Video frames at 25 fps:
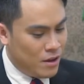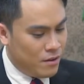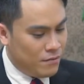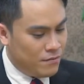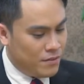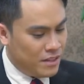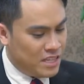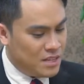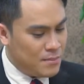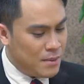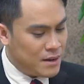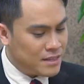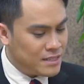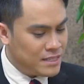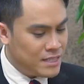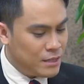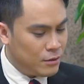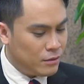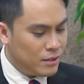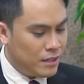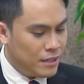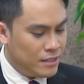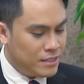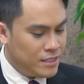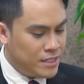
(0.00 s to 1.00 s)
Vậy thì bác sĩ
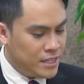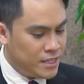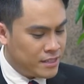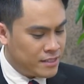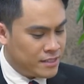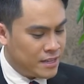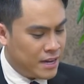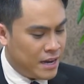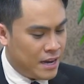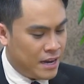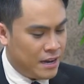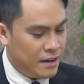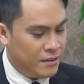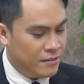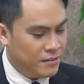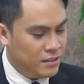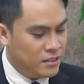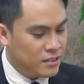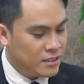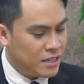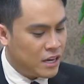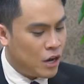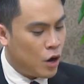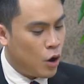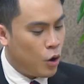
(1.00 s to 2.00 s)
có thể chia sẻ
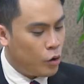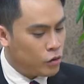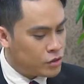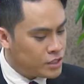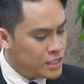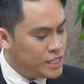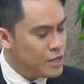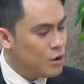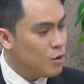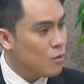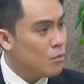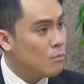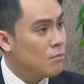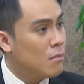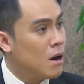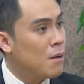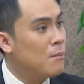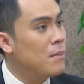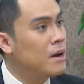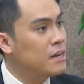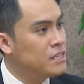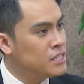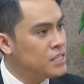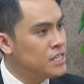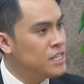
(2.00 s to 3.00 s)
những cái khó chịu mà
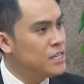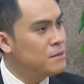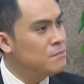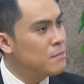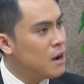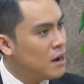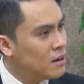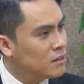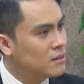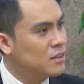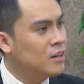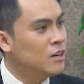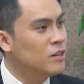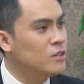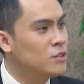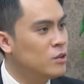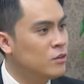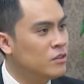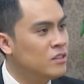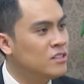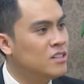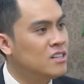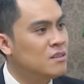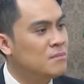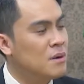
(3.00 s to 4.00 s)
bệnh trĩ mang tới cho
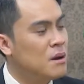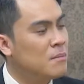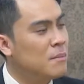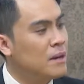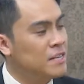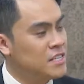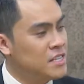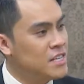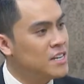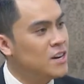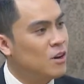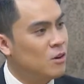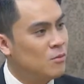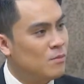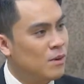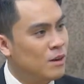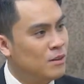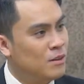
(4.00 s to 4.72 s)
những người mắc bệnh trĩ được không